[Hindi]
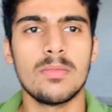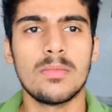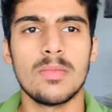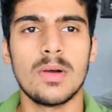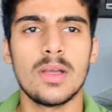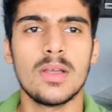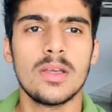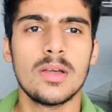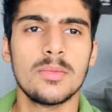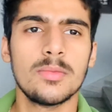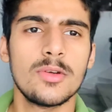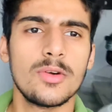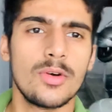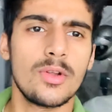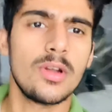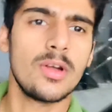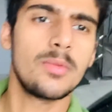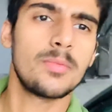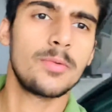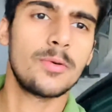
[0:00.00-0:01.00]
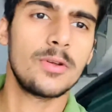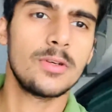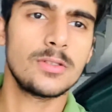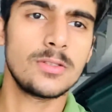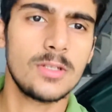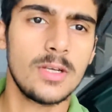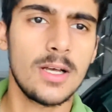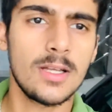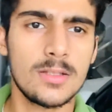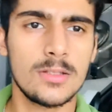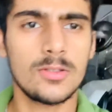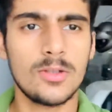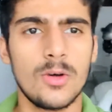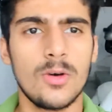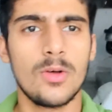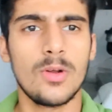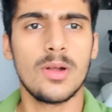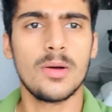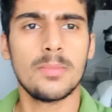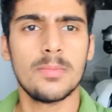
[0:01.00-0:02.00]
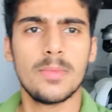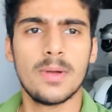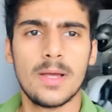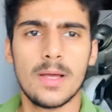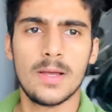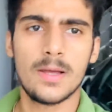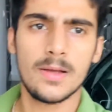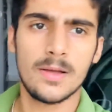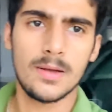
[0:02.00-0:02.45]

भाई अभी हो रहे हैं पौने सात और अब मैं